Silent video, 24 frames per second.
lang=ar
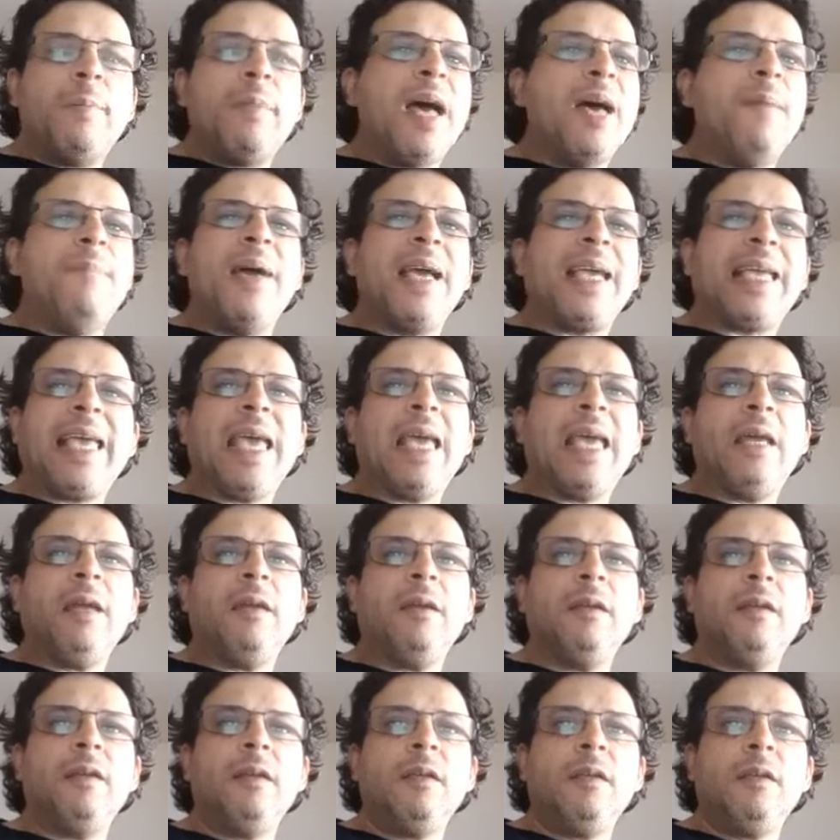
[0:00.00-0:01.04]
مهما كان
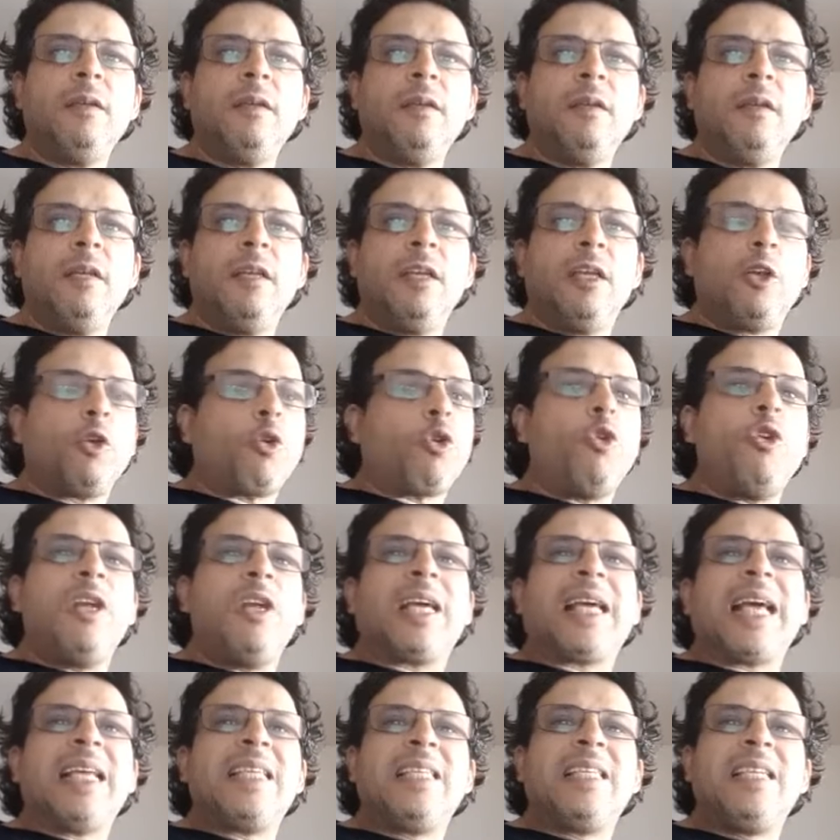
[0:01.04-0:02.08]
يقول
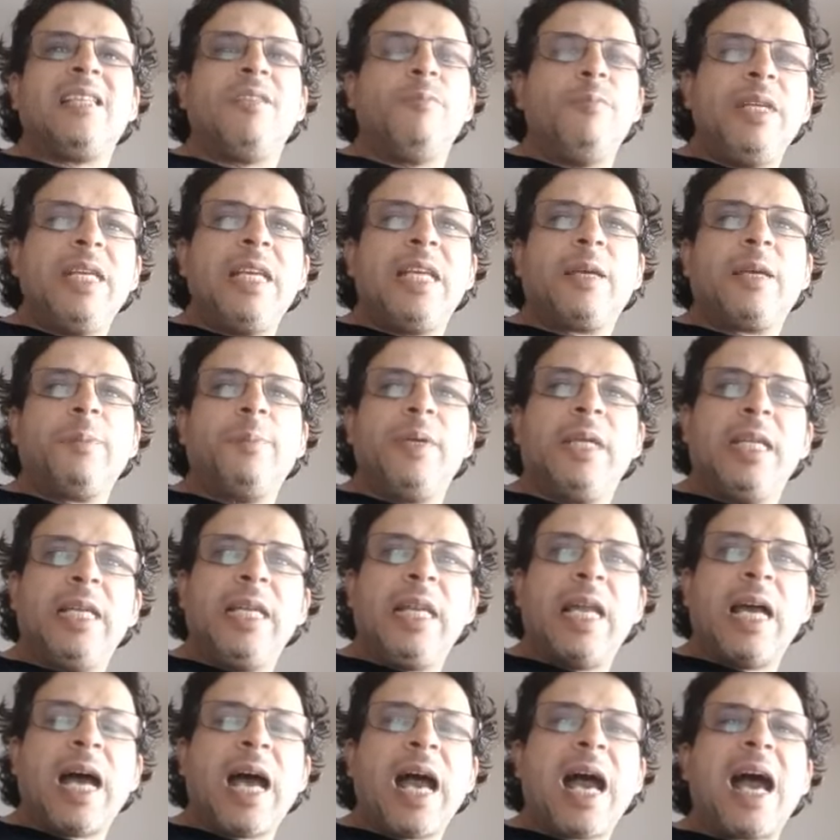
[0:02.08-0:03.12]
لك أزيد منك
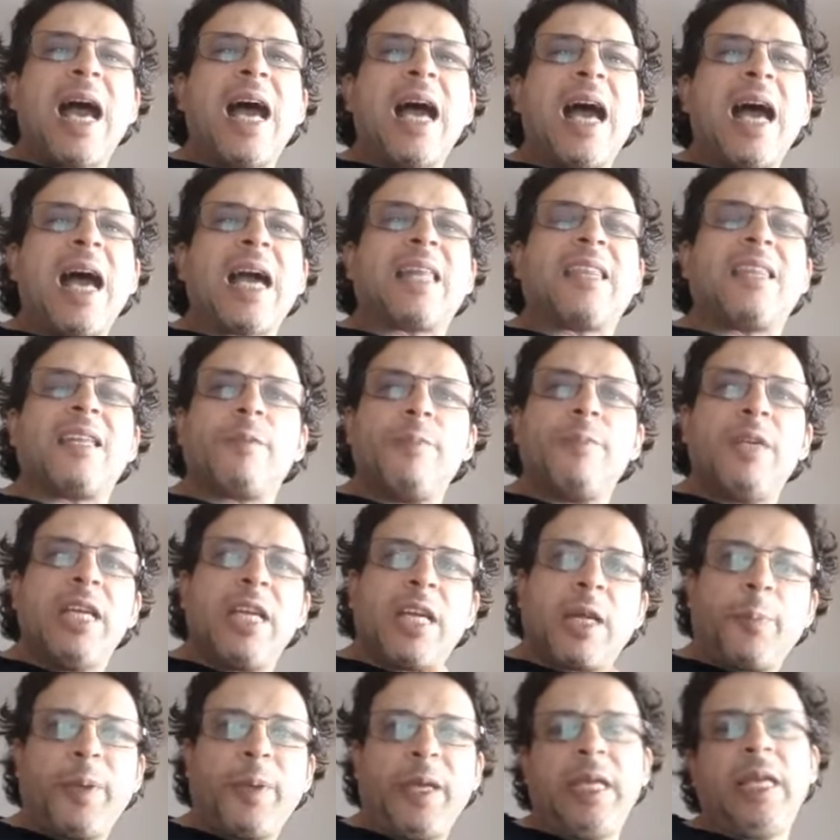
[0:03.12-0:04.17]
بليلة أكثر
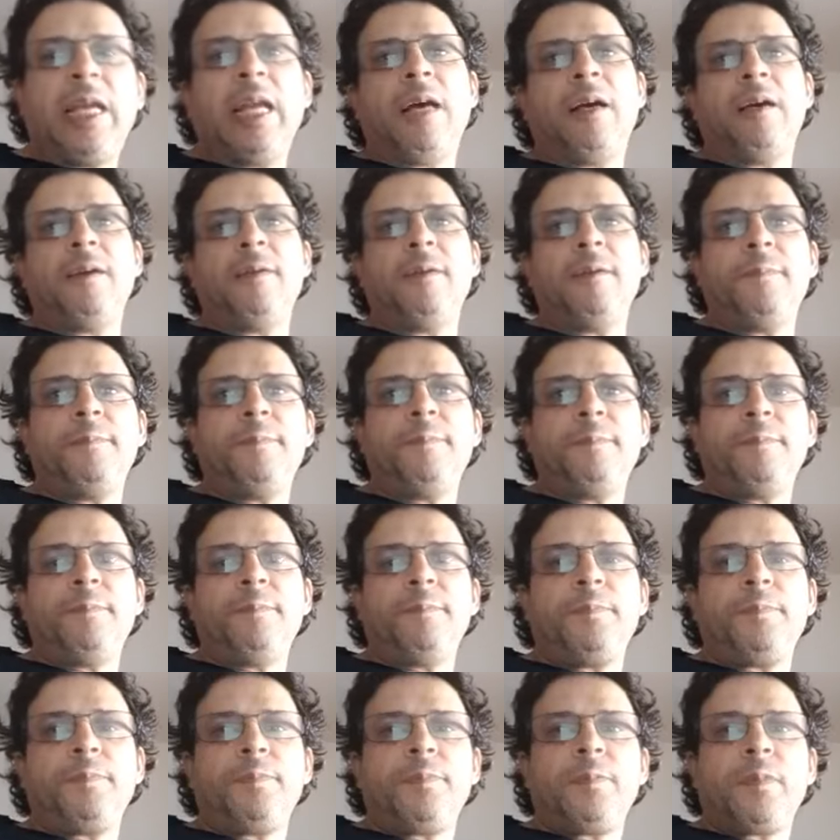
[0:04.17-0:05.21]
منك بحيلة
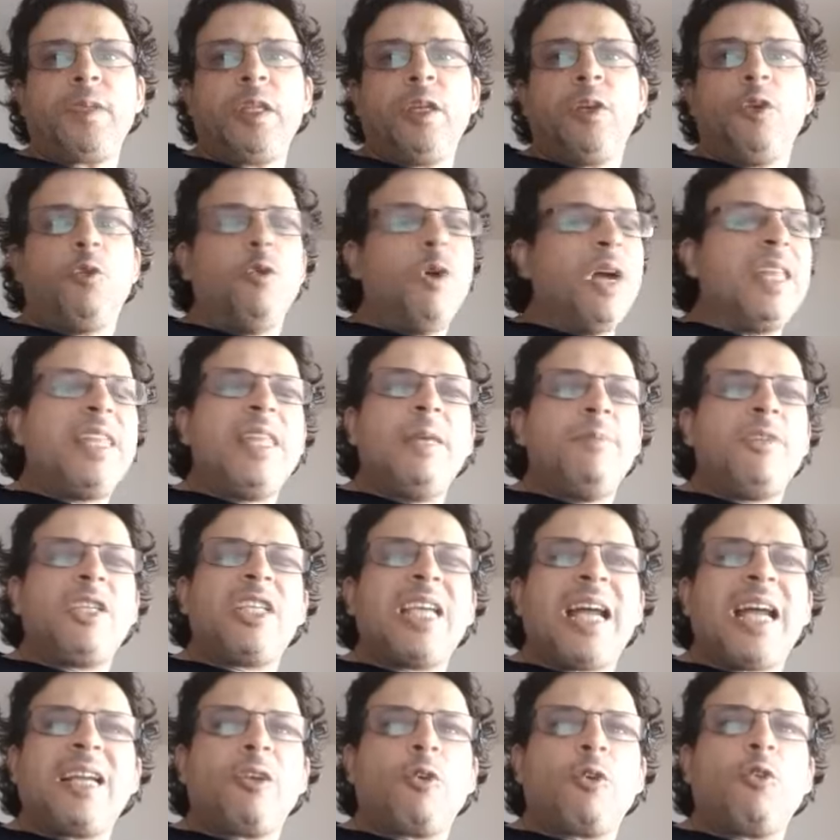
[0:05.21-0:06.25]
وهذه مش
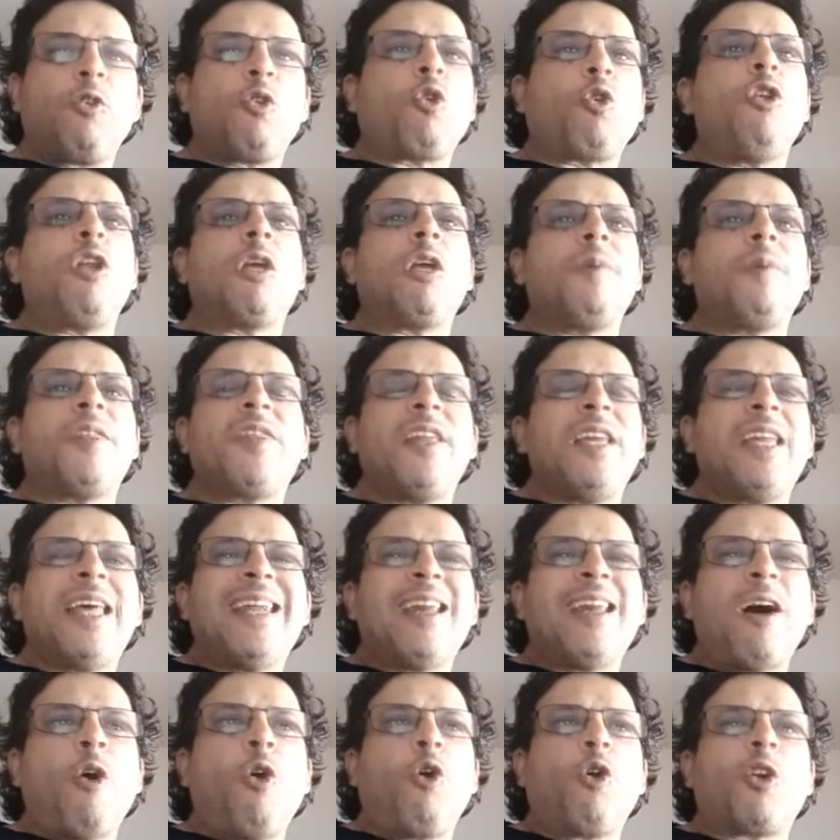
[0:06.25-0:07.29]
يعني يقول لك مثلا
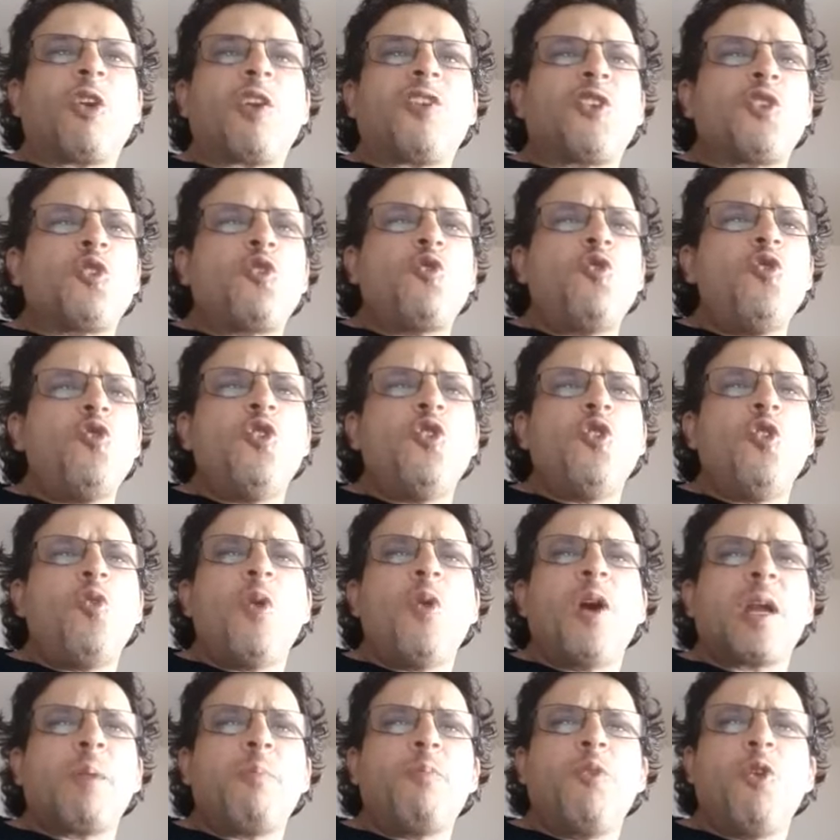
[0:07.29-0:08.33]
أنا حر شكون
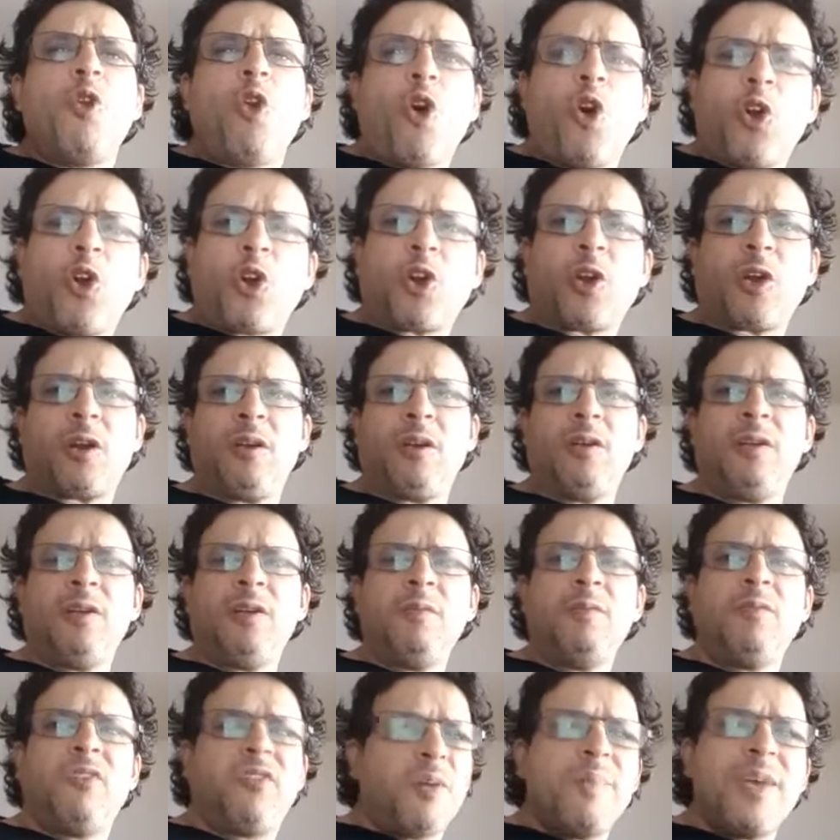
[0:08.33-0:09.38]
هو رب الحر
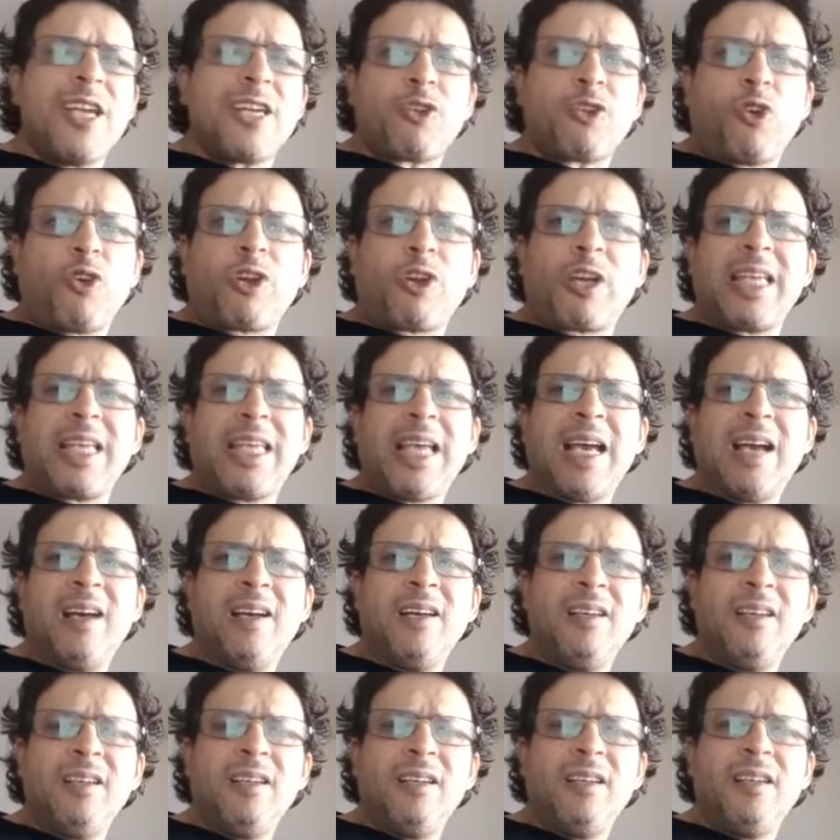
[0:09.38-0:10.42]
فماش حرية
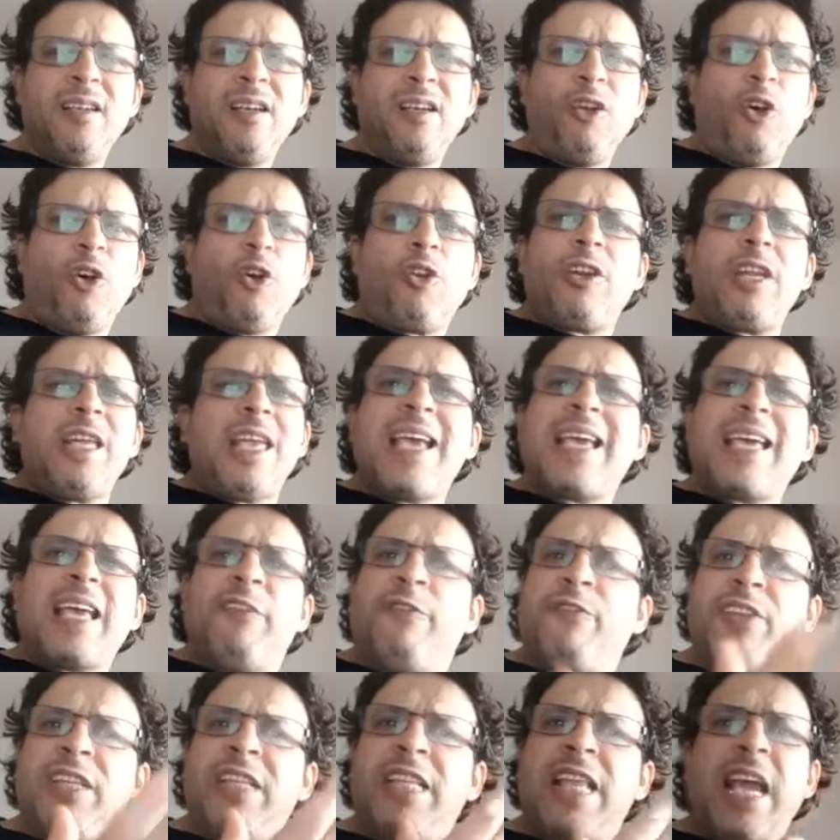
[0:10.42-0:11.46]
الحرية كان
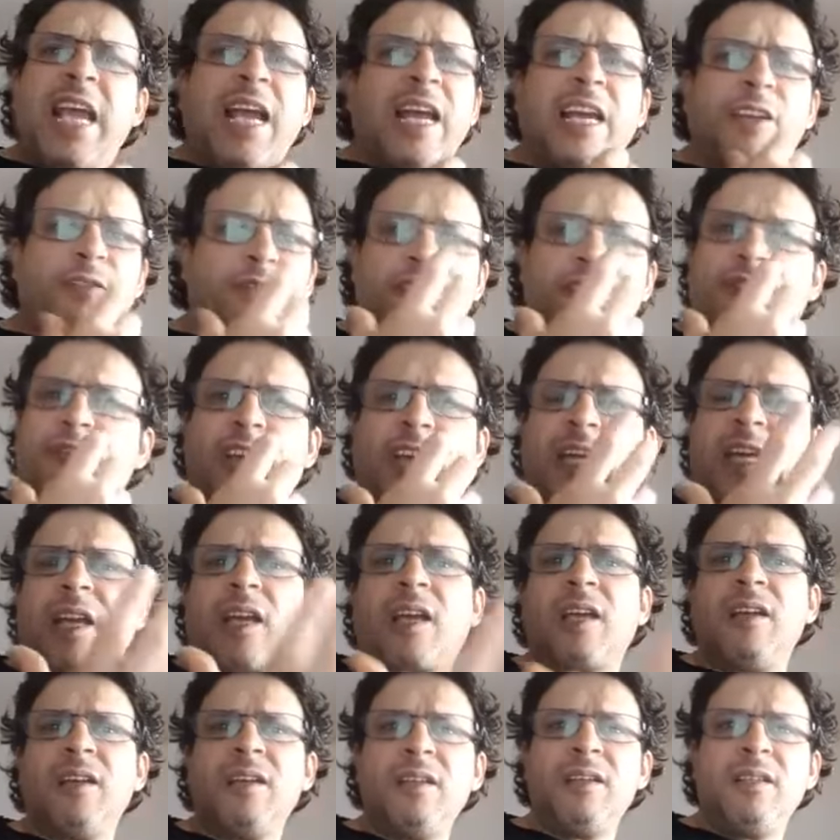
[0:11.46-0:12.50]
في داخلك في
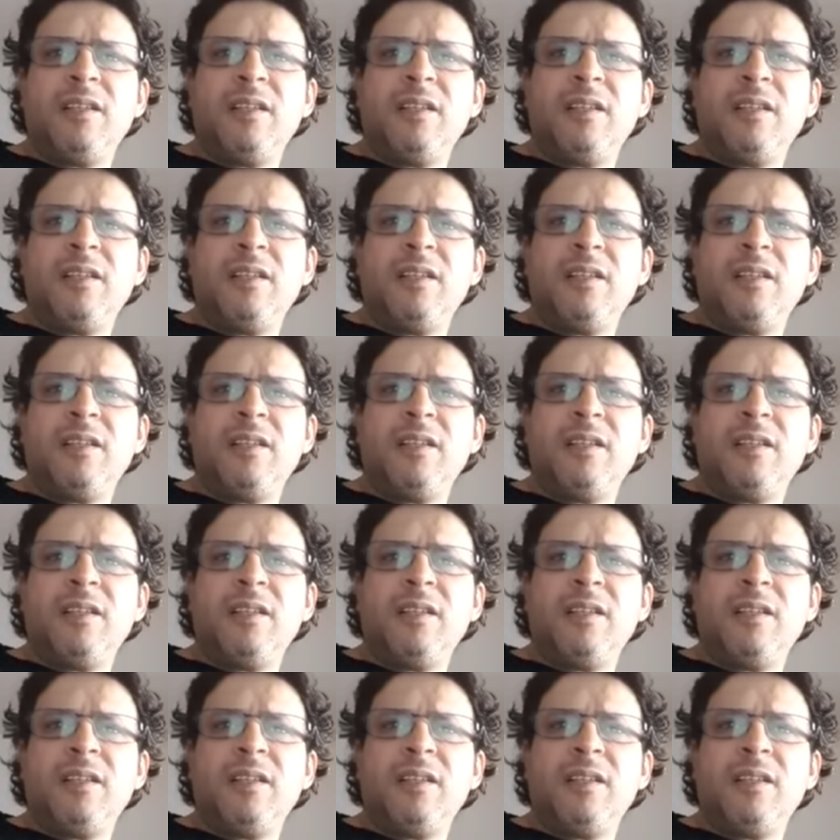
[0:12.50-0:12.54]
فكرك